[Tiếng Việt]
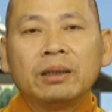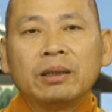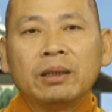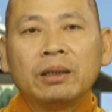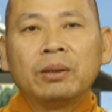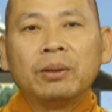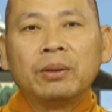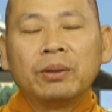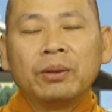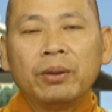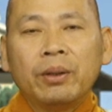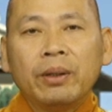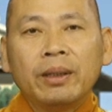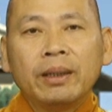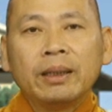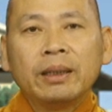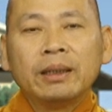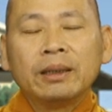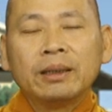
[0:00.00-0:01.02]
nó còn
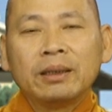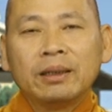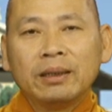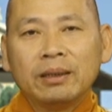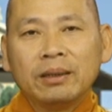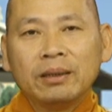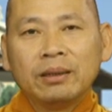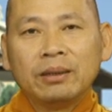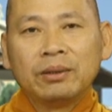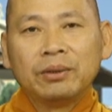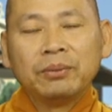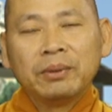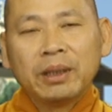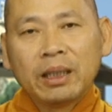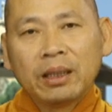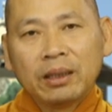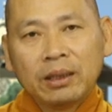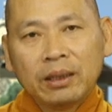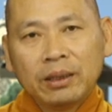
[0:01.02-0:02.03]
non thì chúng
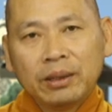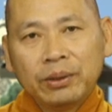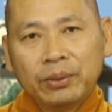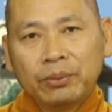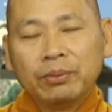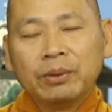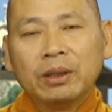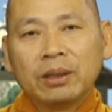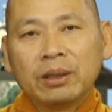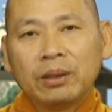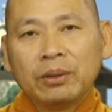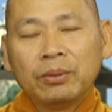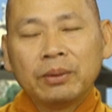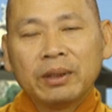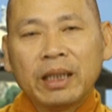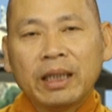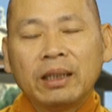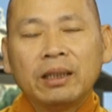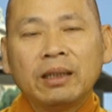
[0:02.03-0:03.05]
ta có thể dùng được nấu
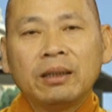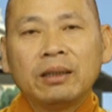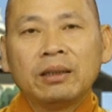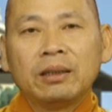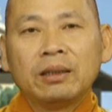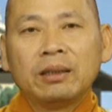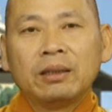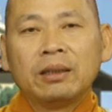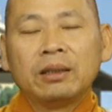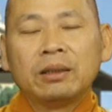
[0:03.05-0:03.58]
canh hay à,